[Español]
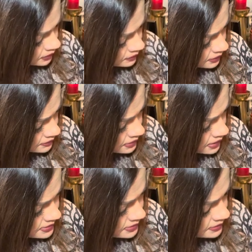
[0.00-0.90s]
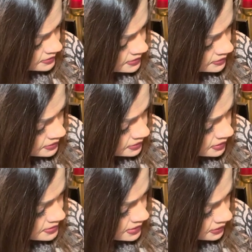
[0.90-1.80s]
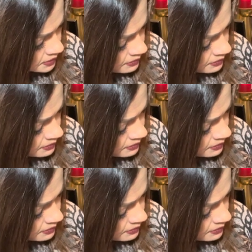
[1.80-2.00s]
Entre 10, 15 días. Aquí